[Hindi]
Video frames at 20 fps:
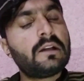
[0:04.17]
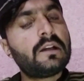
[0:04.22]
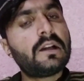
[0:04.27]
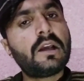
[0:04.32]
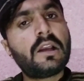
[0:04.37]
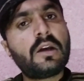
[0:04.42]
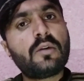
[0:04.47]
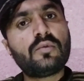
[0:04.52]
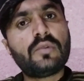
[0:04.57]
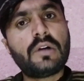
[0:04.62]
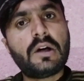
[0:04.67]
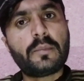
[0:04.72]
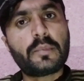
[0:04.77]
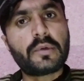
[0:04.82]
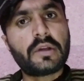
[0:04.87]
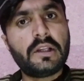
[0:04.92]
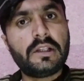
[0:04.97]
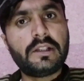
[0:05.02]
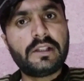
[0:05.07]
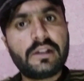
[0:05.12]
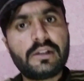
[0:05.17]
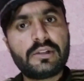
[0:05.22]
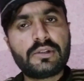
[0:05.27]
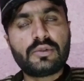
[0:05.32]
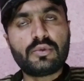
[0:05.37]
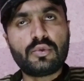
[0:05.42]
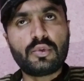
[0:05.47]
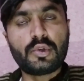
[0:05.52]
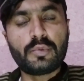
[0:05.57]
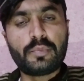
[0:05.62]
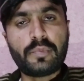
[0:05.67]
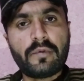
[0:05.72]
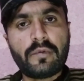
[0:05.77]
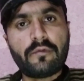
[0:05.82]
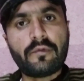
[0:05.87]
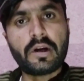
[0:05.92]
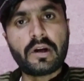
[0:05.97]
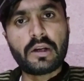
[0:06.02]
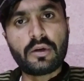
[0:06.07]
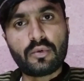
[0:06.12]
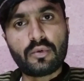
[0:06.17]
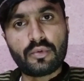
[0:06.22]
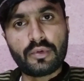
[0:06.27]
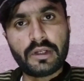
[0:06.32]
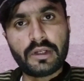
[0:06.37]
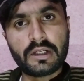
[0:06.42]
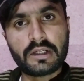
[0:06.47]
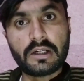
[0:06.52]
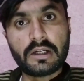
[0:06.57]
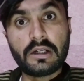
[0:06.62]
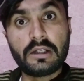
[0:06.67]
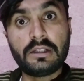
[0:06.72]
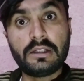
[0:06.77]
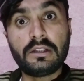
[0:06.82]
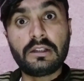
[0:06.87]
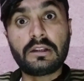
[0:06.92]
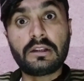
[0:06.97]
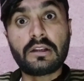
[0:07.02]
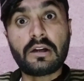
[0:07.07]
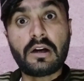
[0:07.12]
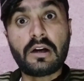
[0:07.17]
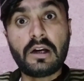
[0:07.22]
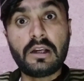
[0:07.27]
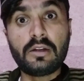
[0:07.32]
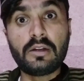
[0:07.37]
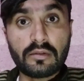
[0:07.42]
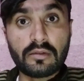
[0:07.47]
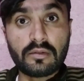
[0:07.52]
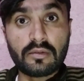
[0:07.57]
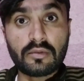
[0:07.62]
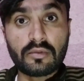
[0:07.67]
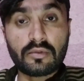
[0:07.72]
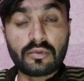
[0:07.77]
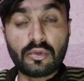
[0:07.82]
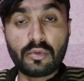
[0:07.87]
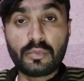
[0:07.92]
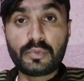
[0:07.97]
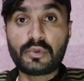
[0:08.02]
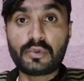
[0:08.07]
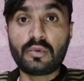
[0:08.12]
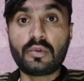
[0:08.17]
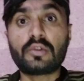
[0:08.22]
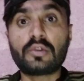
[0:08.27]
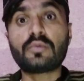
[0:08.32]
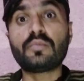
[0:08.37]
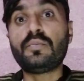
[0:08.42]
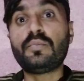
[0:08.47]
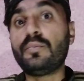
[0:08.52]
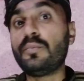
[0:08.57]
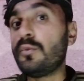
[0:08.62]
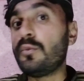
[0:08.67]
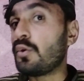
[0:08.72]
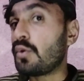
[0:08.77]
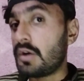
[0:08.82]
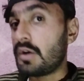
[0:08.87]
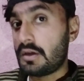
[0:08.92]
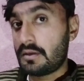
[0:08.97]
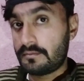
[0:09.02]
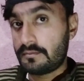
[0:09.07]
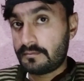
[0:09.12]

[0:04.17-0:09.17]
लाया हूँ आपके लिए यूट्यूब पे वायरल होने का इंतहाई खूबसूरत मौका